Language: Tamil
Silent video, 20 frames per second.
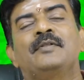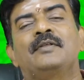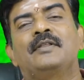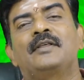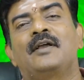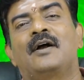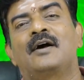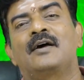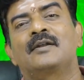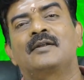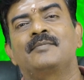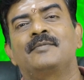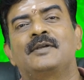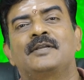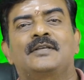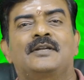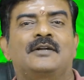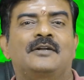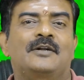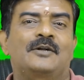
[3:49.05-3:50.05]
இது யாருக்கு
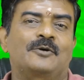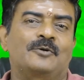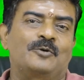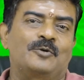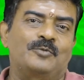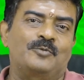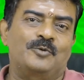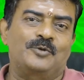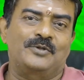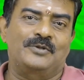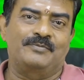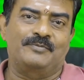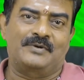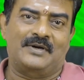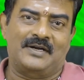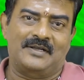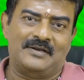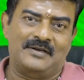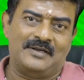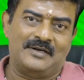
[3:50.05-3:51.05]
மேஜராக நடக்கணும் போது
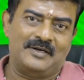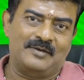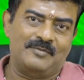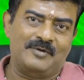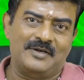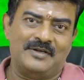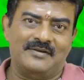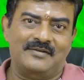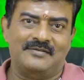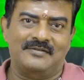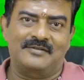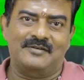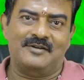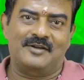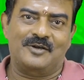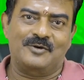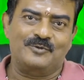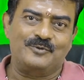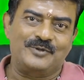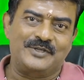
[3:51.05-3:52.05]
கடகலகனமாக இருந்து
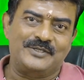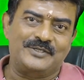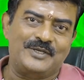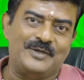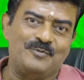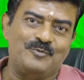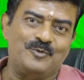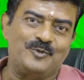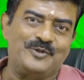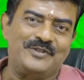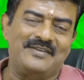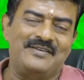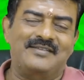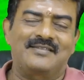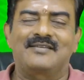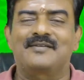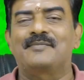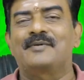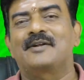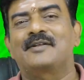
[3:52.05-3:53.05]
ராகு திசை புத்தி
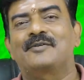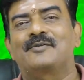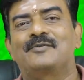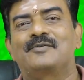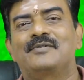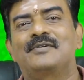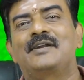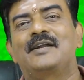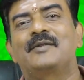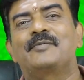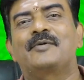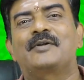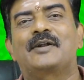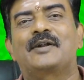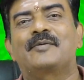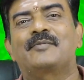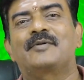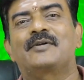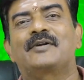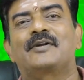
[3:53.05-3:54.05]
அந்தரம் நடக்கணும் கண்டிப்பாக
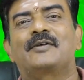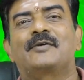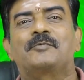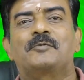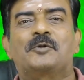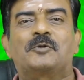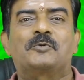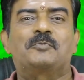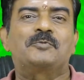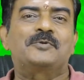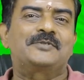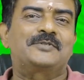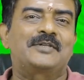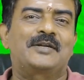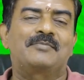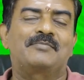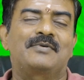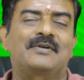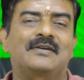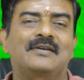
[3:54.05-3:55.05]
நடக்கணும் ரொம்ப
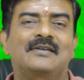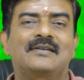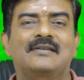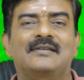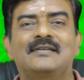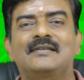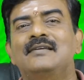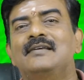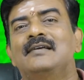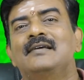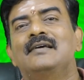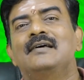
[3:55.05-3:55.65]
சிறப்பாக இருக்குது